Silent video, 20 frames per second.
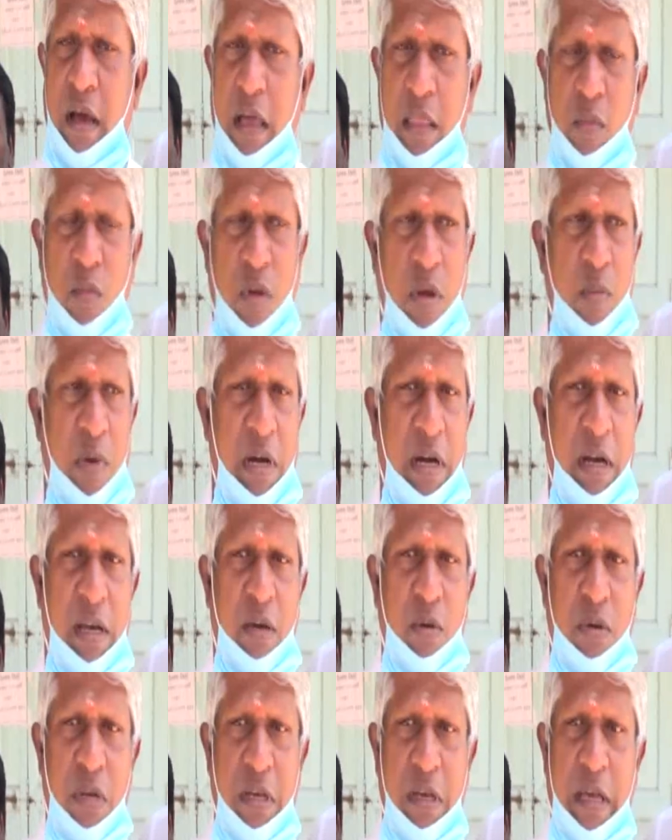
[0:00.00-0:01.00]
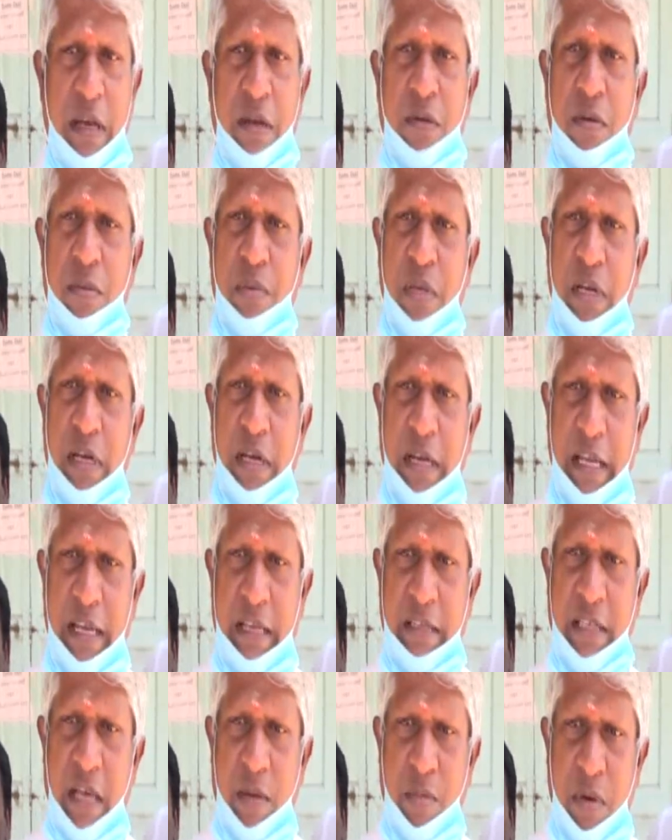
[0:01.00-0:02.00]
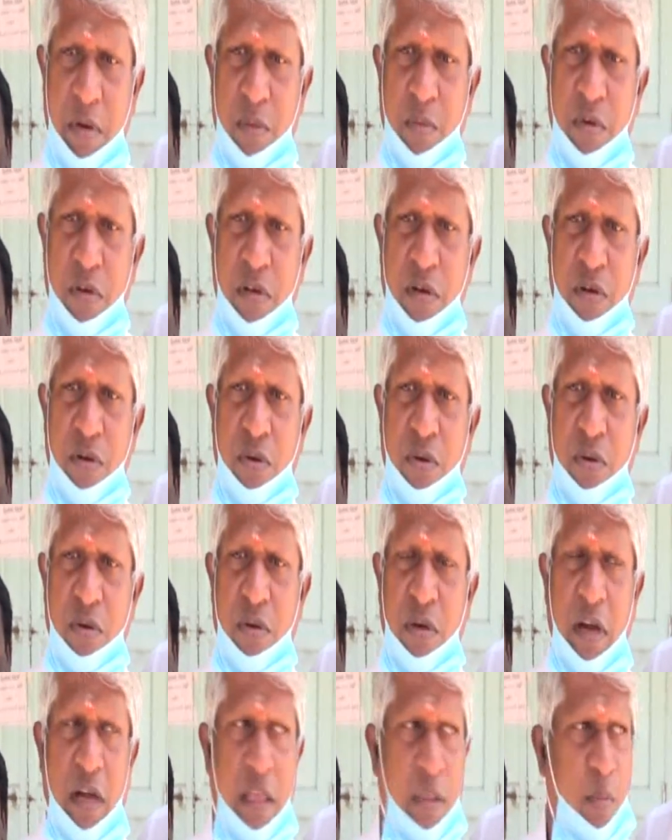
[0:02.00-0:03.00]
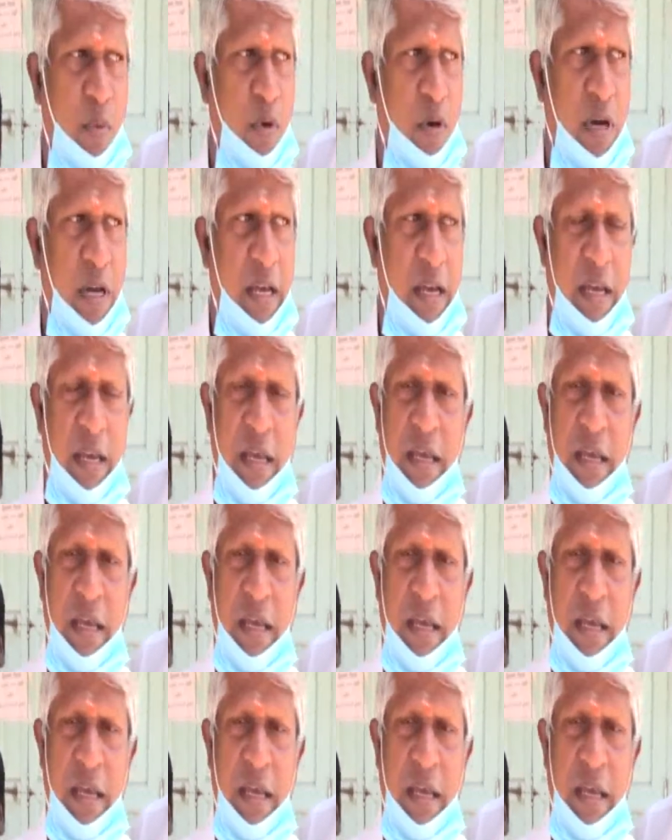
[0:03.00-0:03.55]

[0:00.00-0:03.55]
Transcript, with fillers: அது மூலமாக ஒரு இரநூறு பேருக்கு டெய்லி சாப்பாடு இருக்கோம் அது போக